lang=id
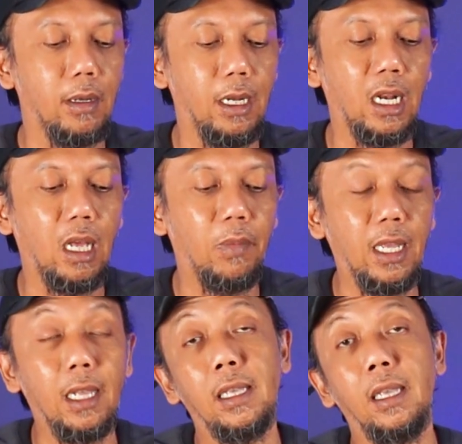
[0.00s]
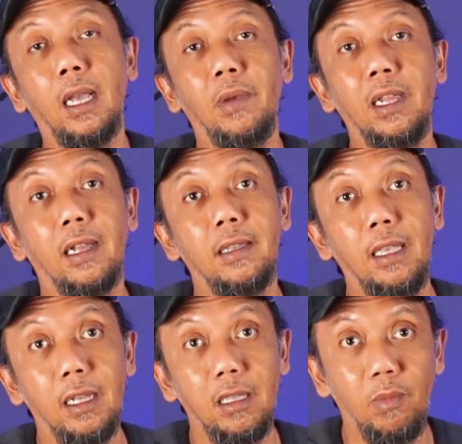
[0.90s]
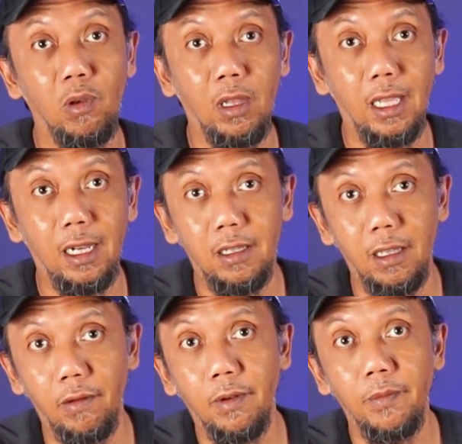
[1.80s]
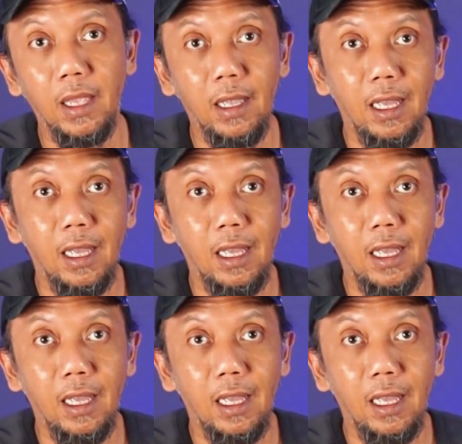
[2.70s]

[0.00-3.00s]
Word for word: dengan aplikasi-aplikasi yang CPU intensif.